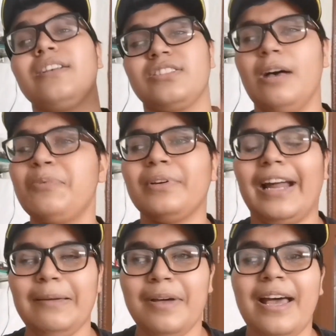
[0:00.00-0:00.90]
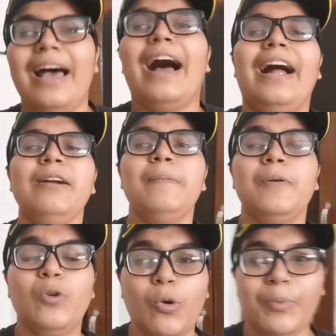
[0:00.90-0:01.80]
सब्सक्राइब एंड
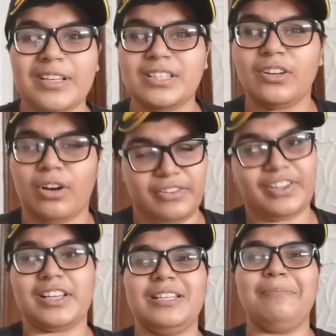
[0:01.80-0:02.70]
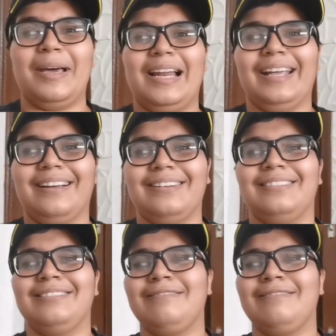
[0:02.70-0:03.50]
टू प्रेस द नोटिफिकेशन बेल आइकन